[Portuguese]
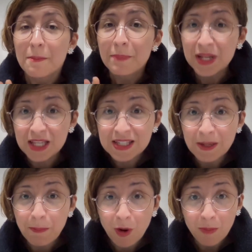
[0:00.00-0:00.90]

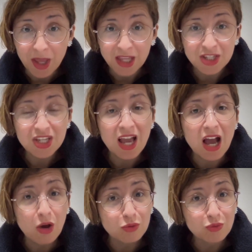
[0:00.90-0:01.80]
principalmente
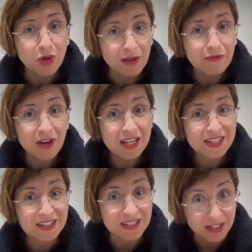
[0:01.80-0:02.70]

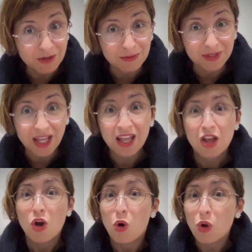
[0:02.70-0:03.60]
autorreflexão, né?
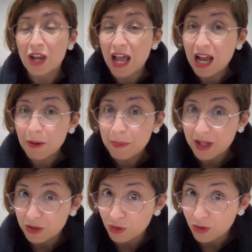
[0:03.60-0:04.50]
Olhar
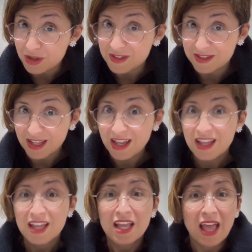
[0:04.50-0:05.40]
para nós, né?
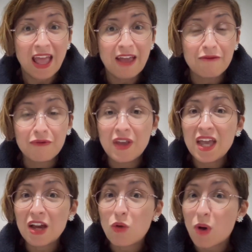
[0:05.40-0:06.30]
É,
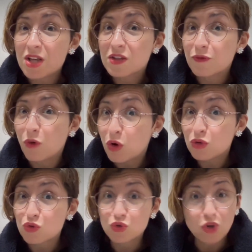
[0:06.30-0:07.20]
ver quais
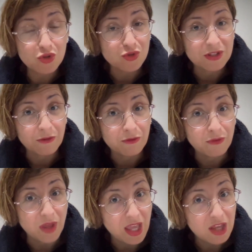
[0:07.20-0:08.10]
foram os nossos
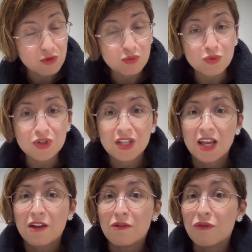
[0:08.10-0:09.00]
defeitos,
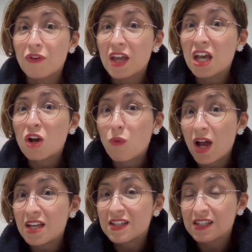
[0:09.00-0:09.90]
ver
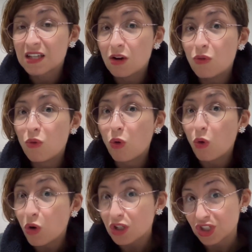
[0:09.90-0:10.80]
quais são
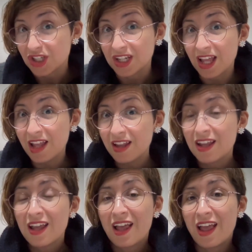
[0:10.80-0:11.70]
hoje, né?
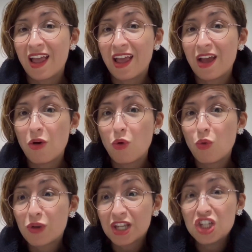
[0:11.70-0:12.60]
É,
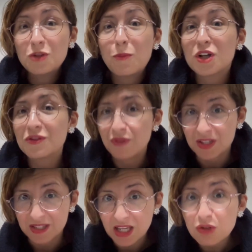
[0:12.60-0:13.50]
o que a gente pode
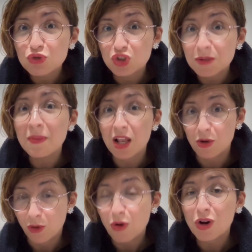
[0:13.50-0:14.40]
fazer, o de
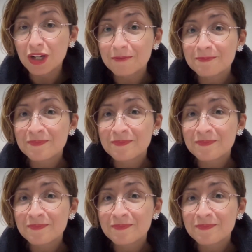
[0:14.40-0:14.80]
melhor.